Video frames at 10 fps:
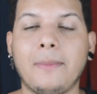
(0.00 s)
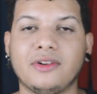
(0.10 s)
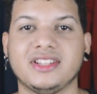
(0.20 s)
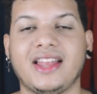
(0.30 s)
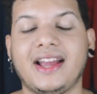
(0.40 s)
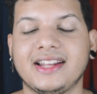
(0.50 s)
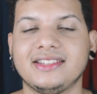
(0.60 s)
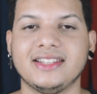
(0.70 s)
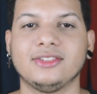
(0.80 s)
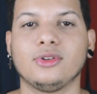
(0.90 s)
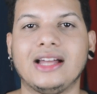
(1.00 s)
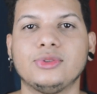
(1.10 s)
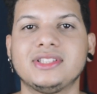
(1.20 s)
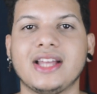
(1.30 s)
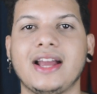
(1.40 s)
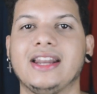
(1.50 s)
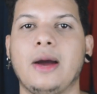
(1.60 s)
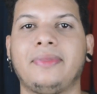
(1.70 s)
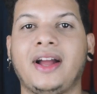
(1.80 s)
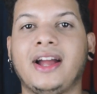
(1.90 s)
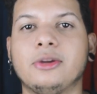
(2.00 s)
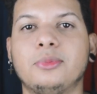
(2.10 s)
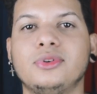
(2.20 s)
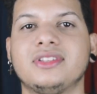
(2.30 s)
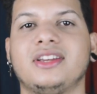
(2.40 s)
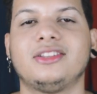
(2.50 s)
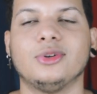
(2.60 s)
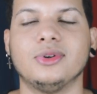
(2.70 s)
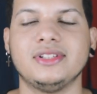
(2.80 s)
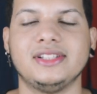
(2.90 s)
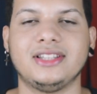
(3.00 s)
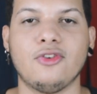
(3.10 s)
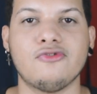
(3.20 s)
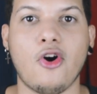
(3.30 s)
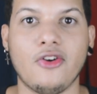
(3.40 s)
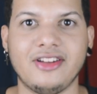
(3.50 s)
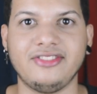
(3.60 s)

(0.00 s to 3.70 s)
para você tá crescendo lá no Instagram, tá ganhando muitos seguidores. Então roda a